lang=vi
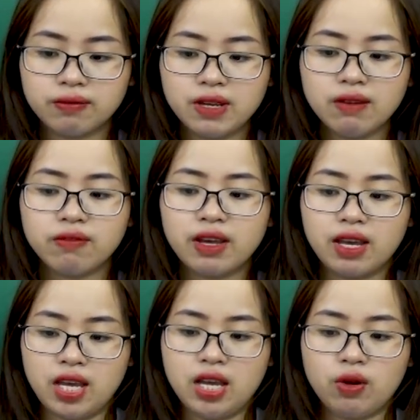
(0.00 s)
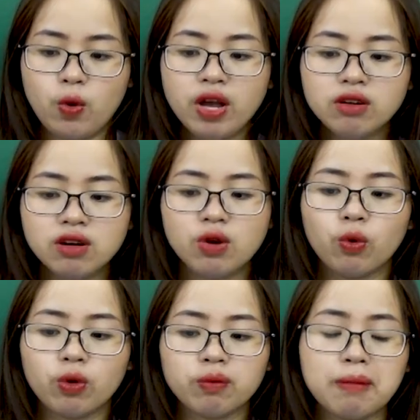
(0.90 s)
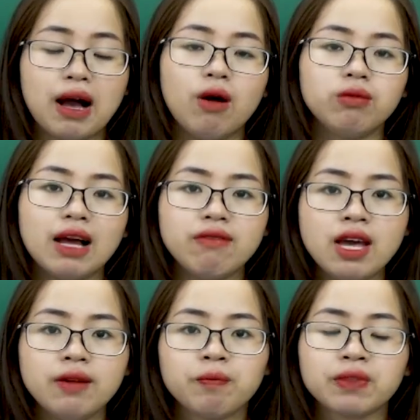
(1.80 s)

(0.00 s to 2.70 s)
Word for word: viết về quê hương mà ông đã viết: